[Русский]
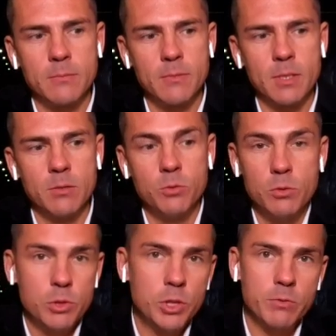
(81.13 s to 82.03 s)
Ну и
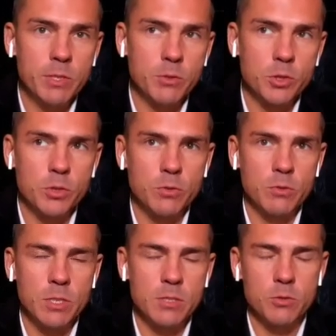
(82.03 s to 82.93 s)
учитывая то, что у
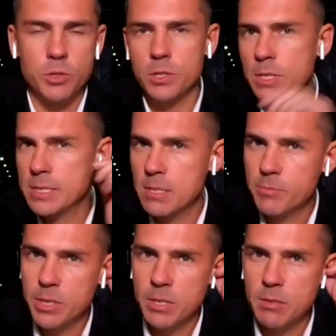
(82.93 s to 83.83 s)
нас очень
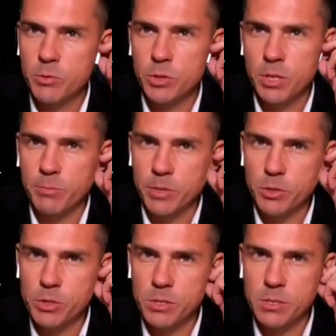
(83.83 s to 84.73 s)
нестабильно работали
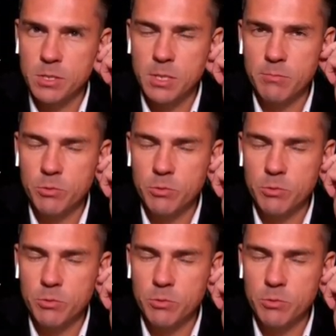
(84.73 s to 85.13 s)
платежные системы,